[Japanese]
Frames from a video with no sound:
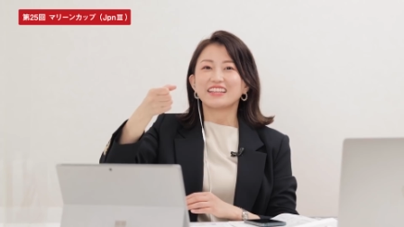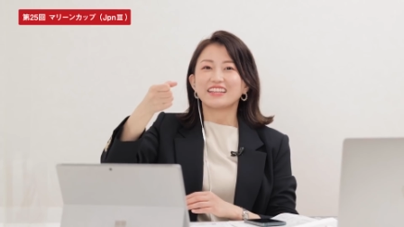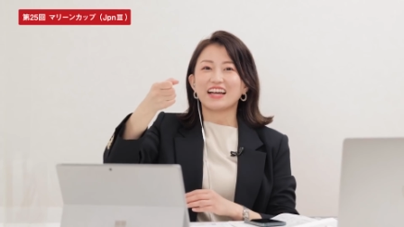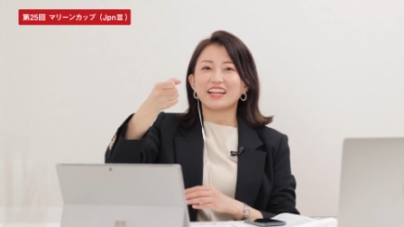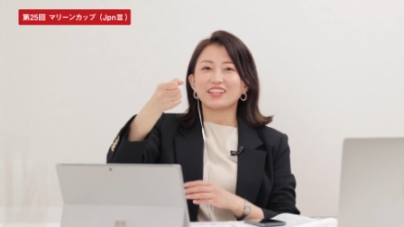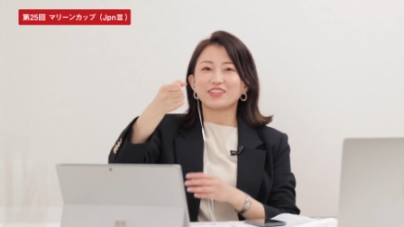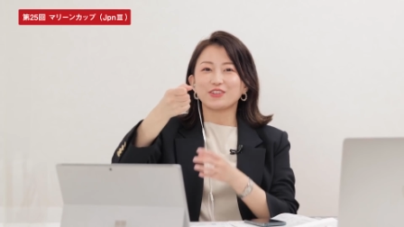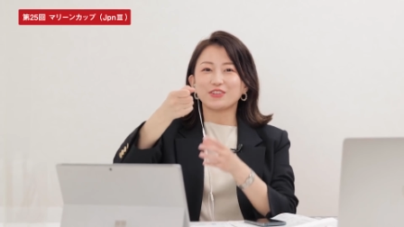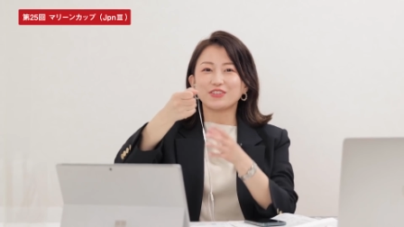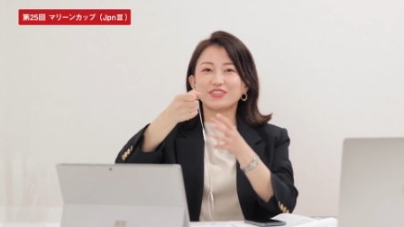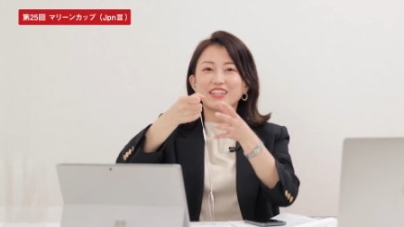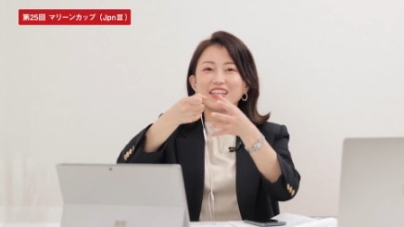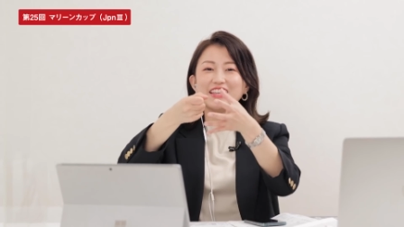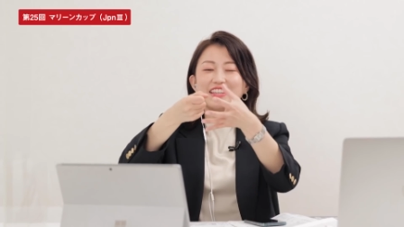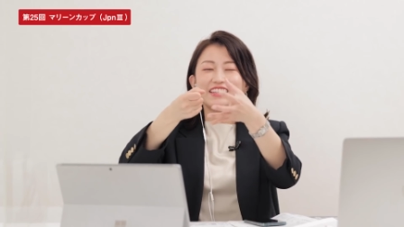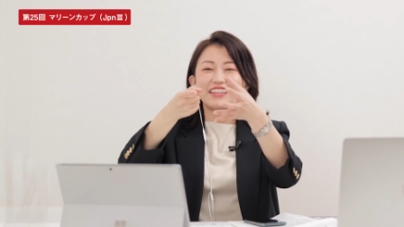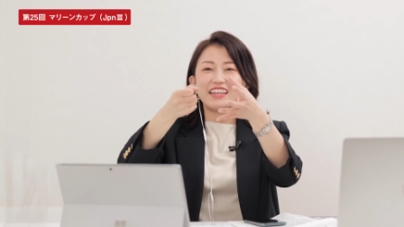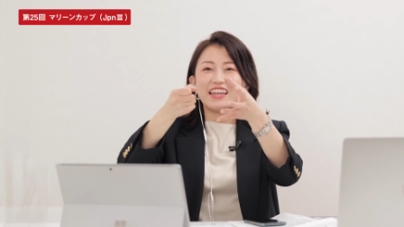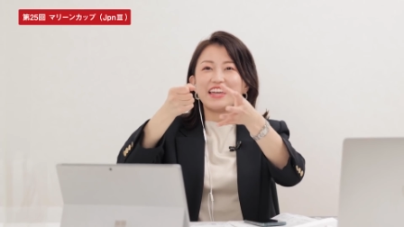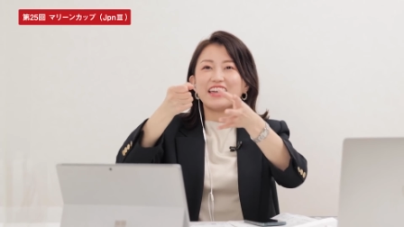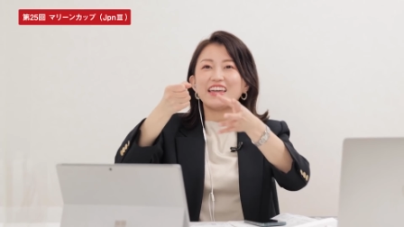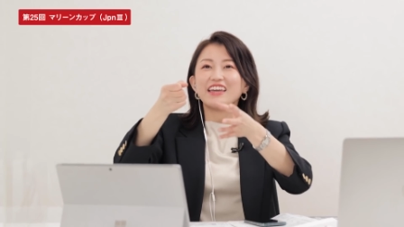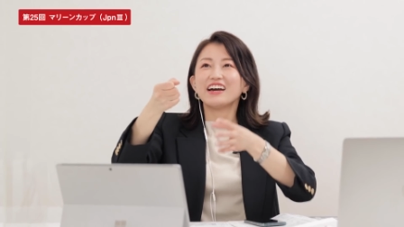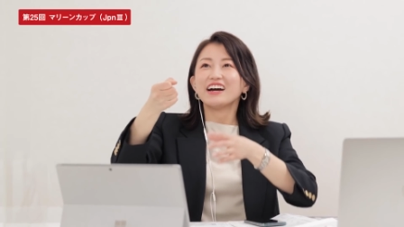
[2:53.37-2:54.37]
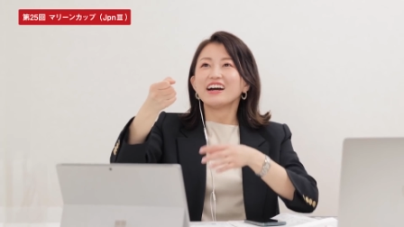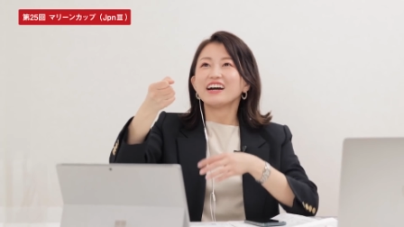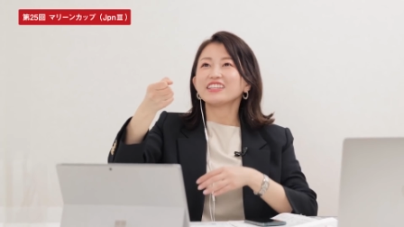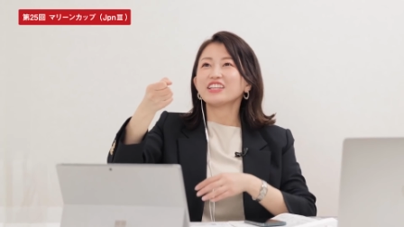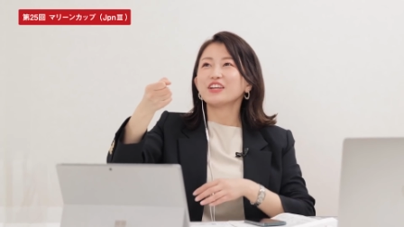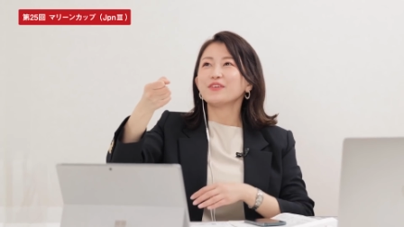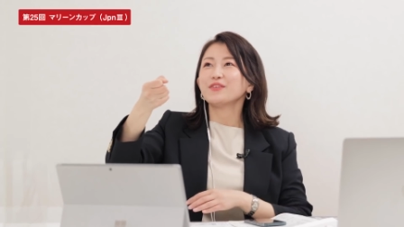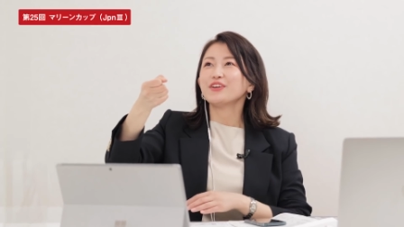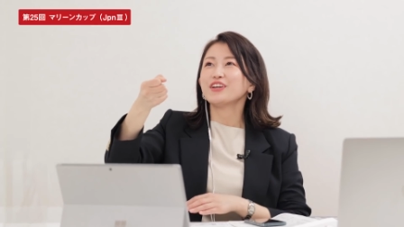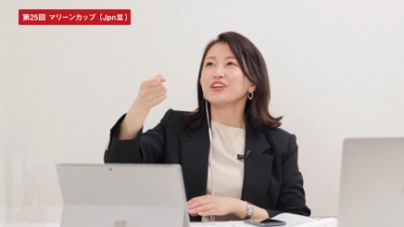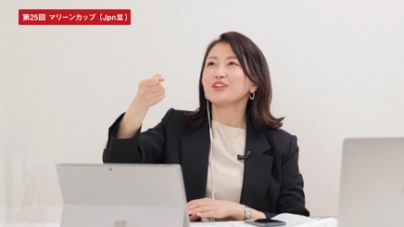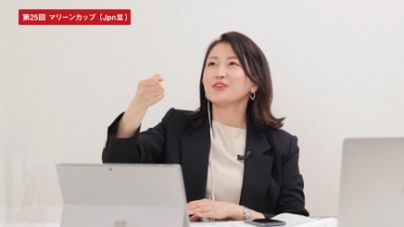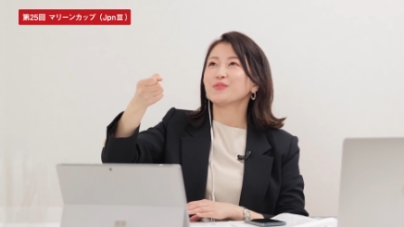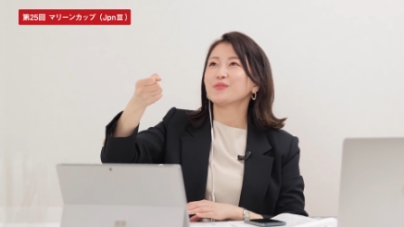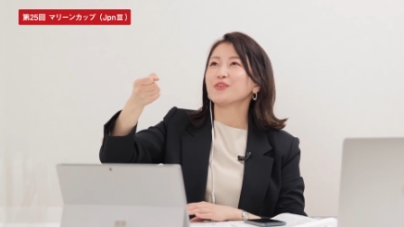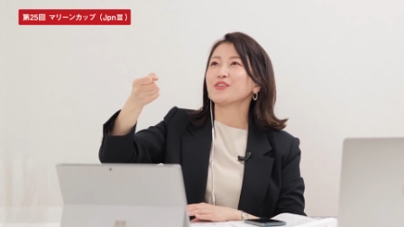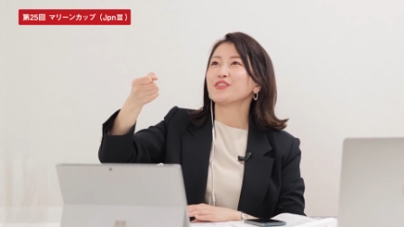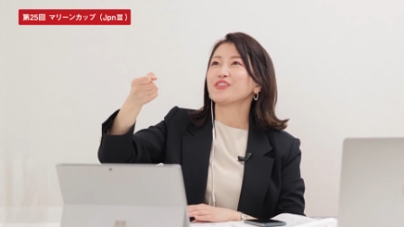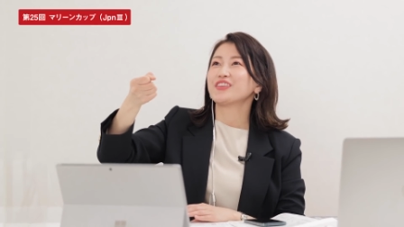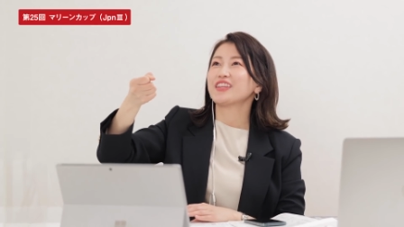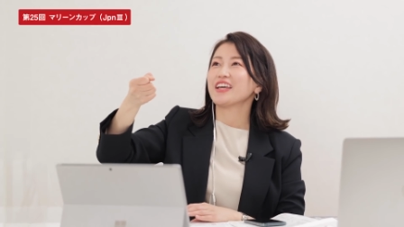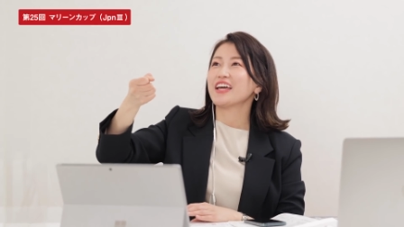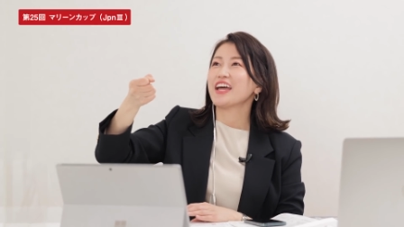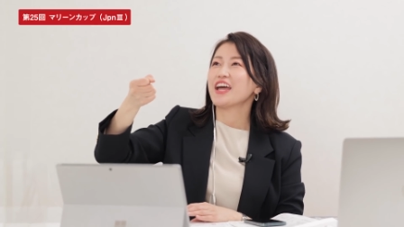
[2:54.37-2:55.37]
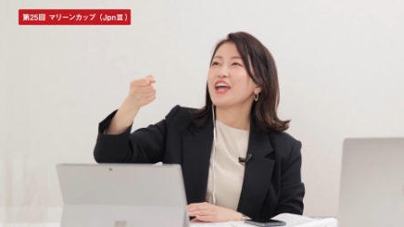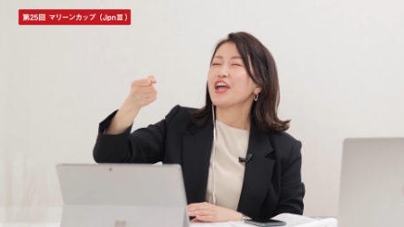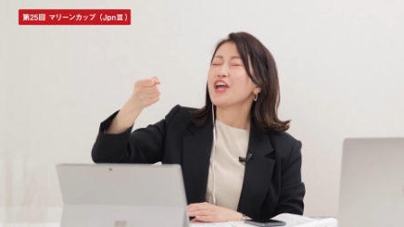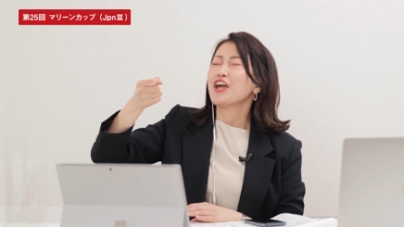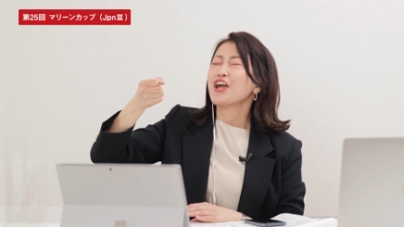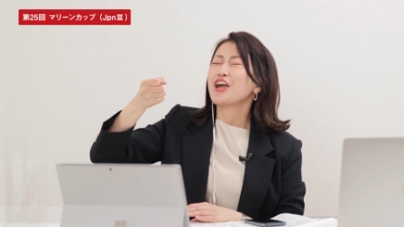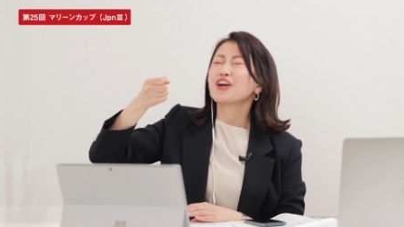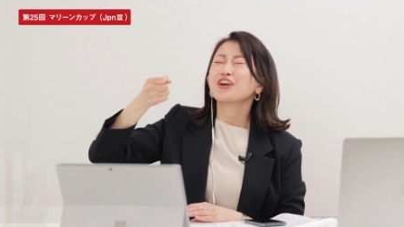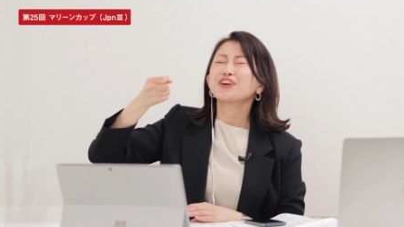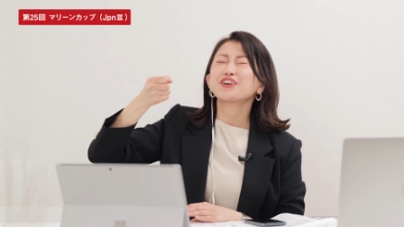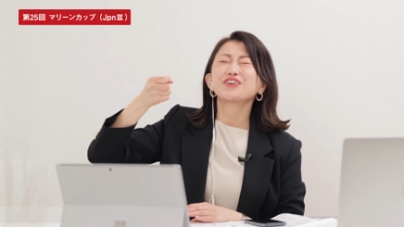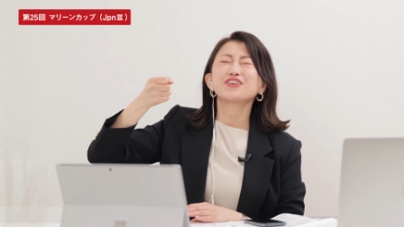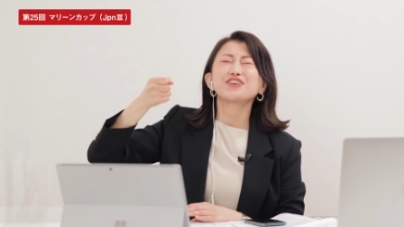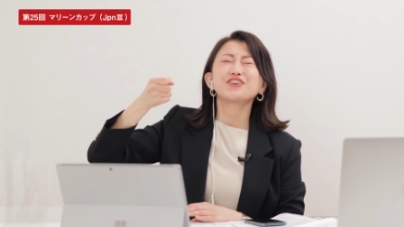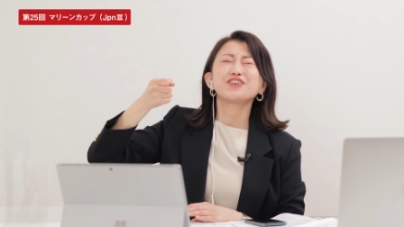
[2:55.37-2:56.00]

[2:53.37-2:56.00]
あの手にエアーでビール持って、はい、